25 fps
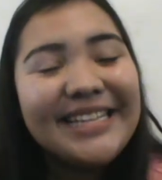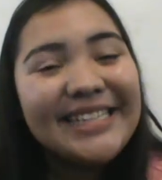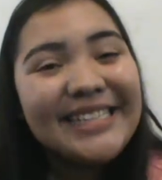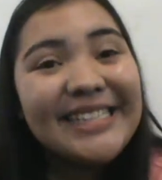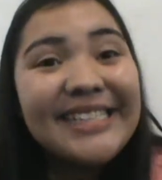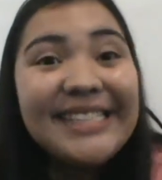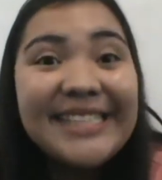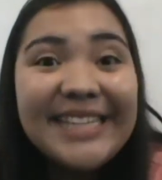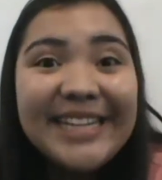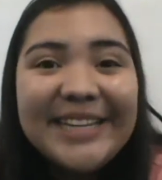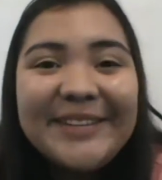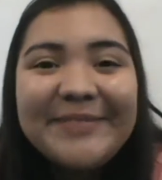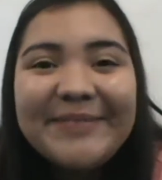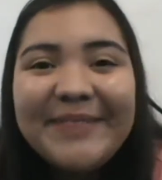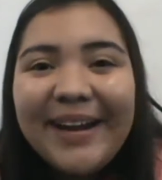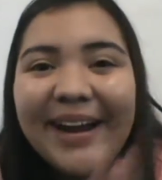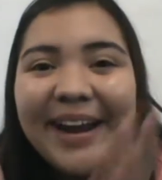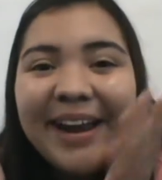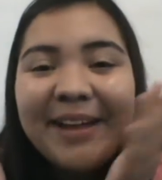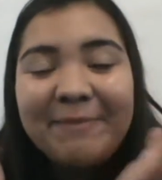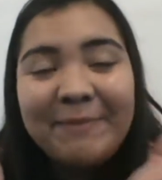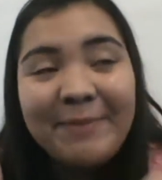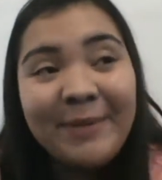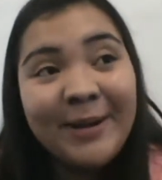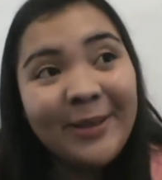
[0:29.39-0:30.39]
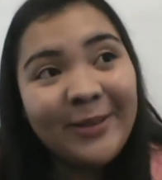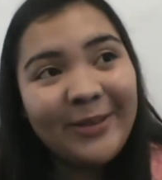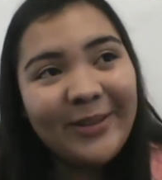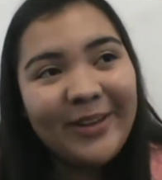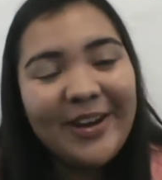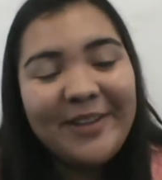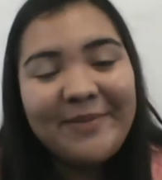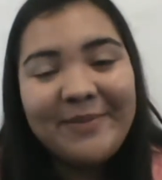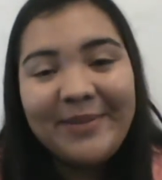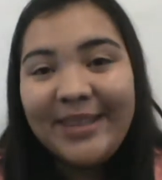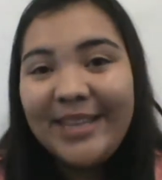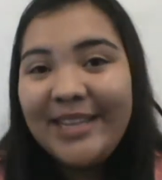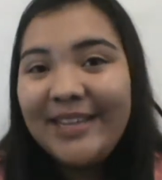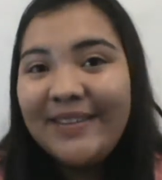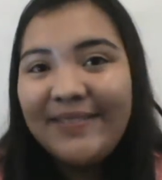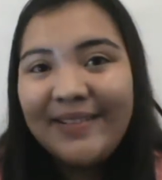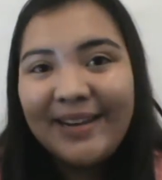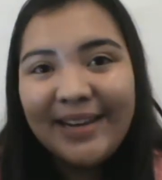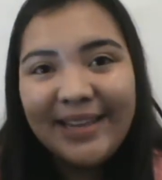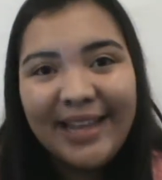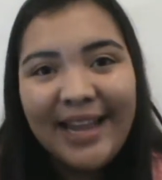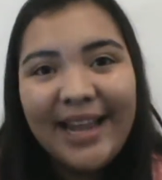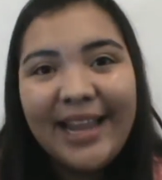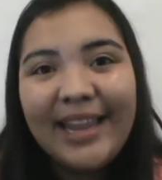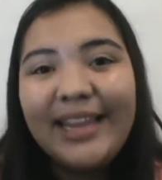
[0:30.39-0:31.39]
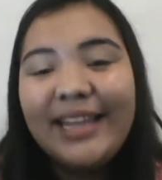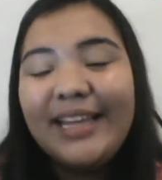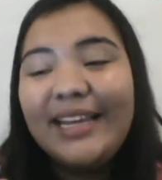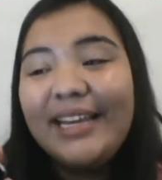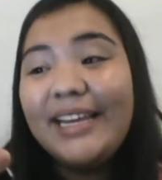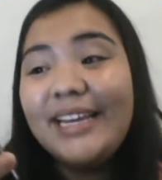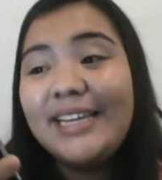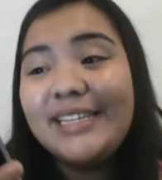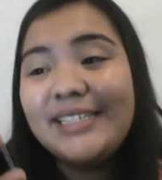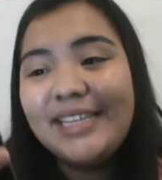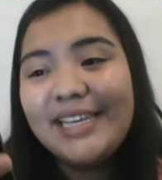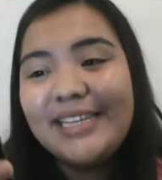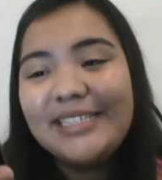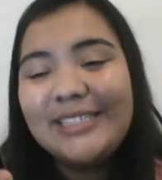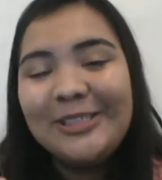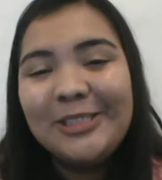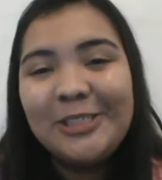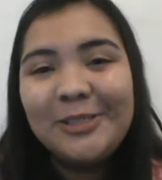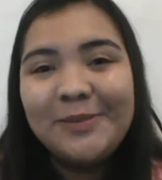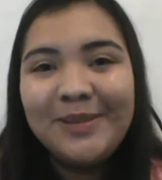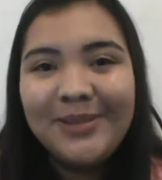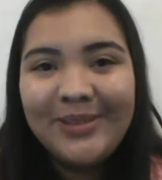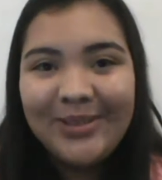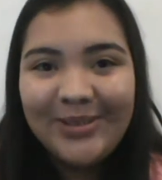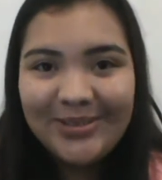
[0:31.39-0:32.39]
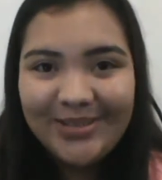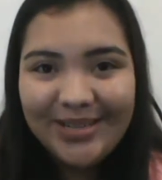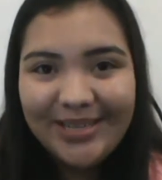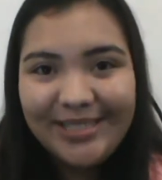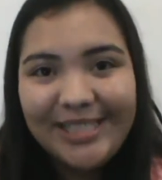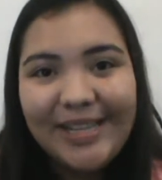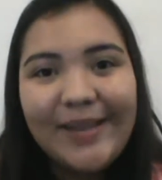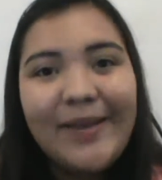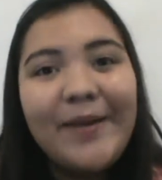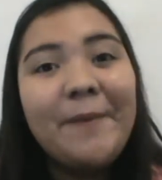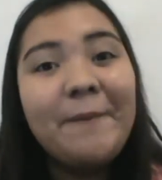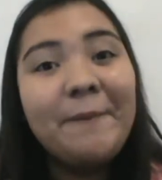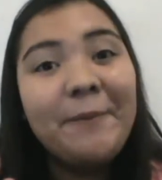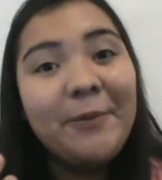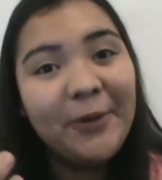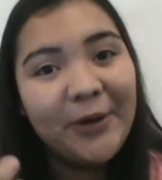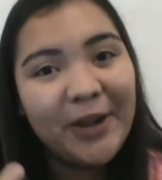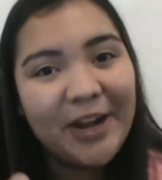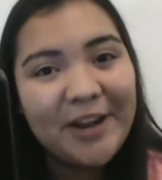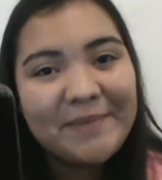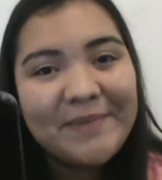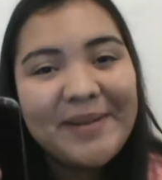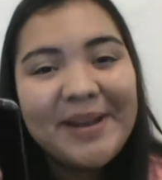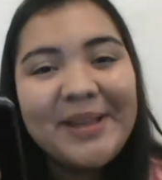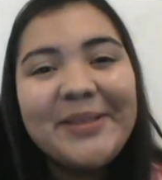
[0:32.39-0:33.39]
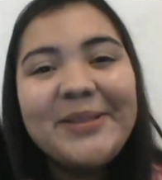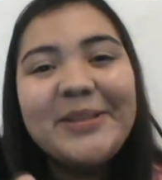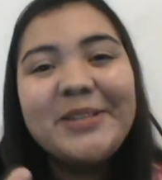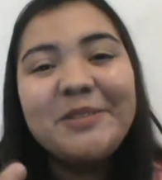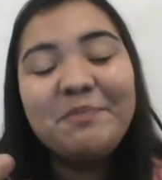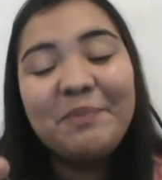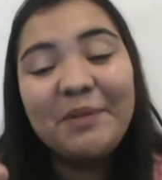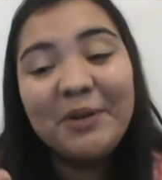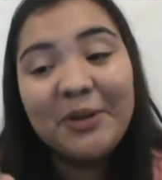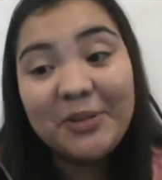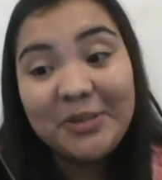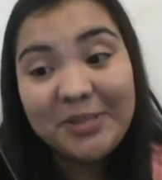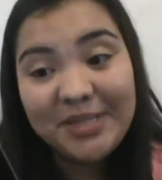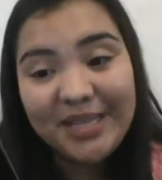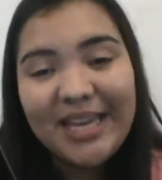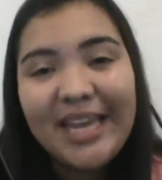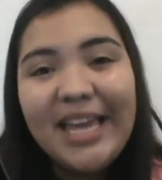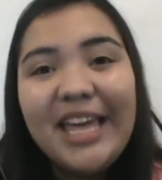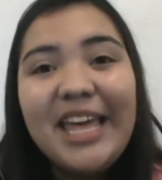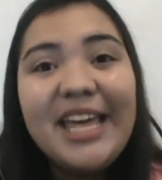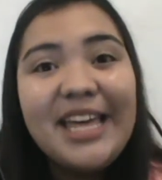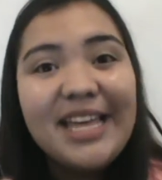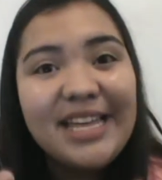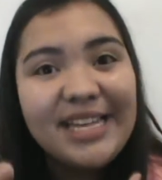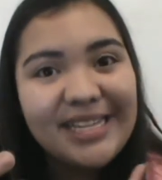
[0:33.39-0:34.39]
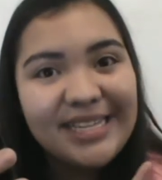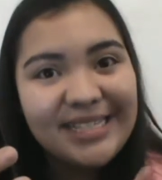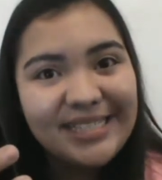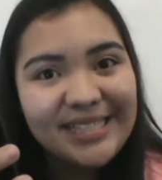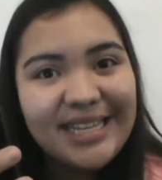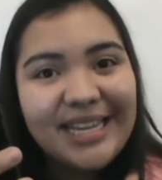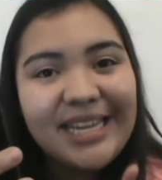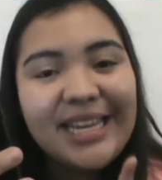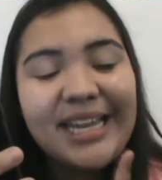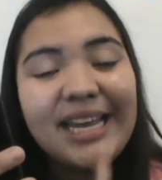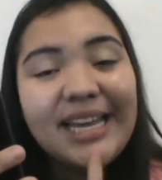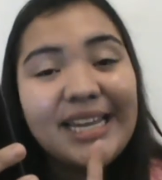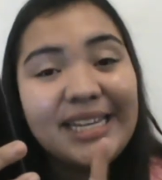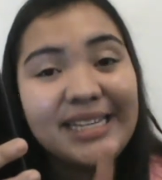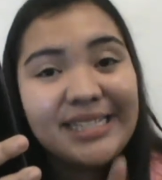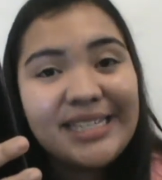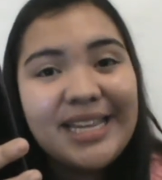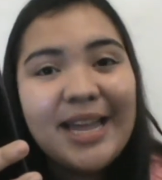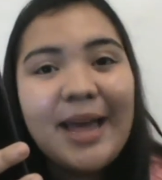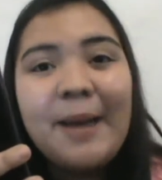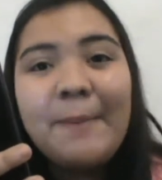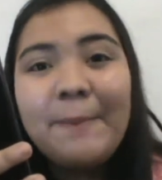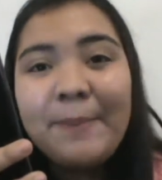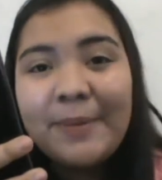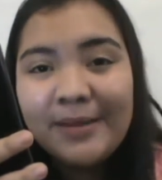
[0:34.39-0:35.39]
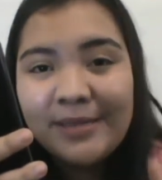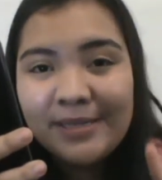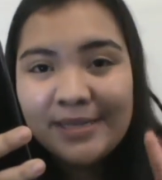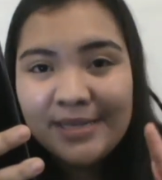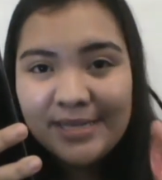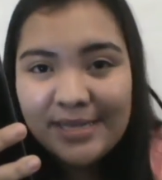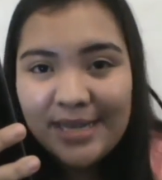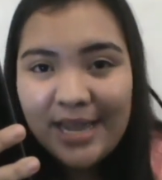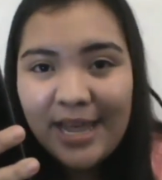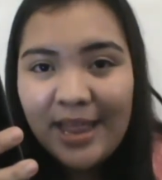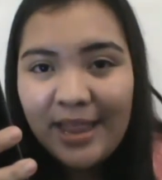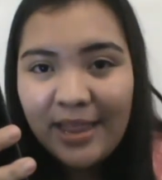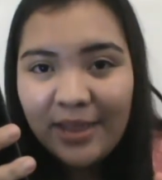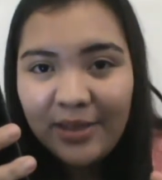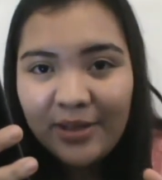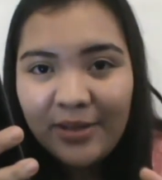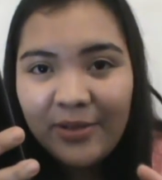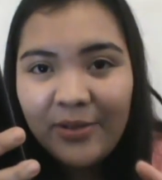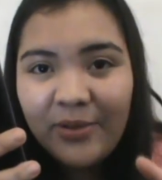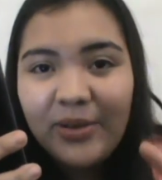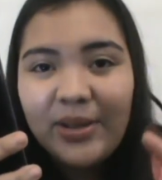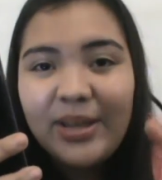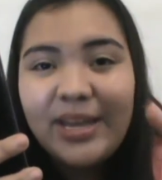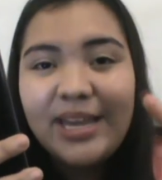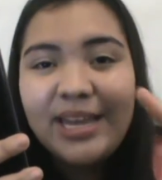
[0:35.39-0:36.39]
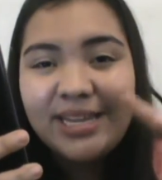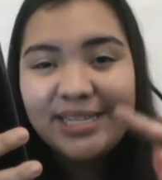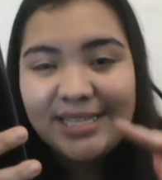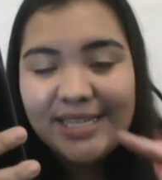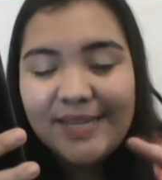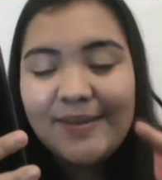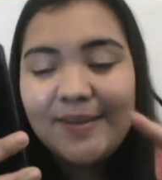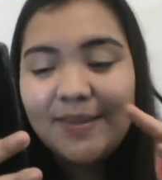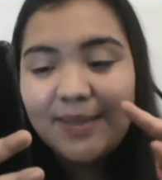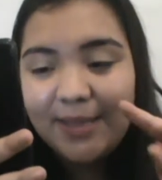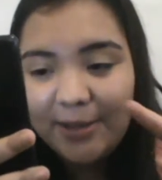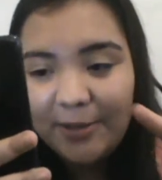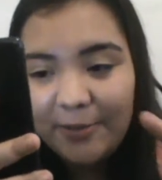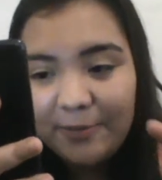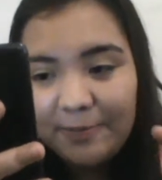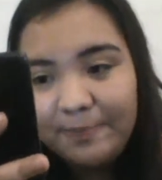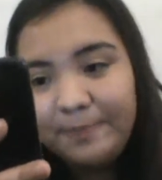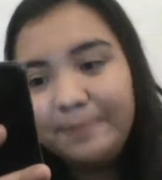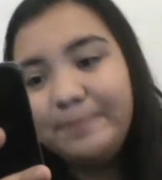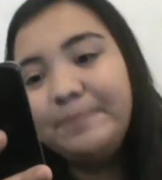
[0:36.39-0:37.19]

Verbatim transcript: Sí, Mara, perdóname, de verdad. Es que estos videos ya estaban programados, pero sí, Sí, estaba pensado ese video.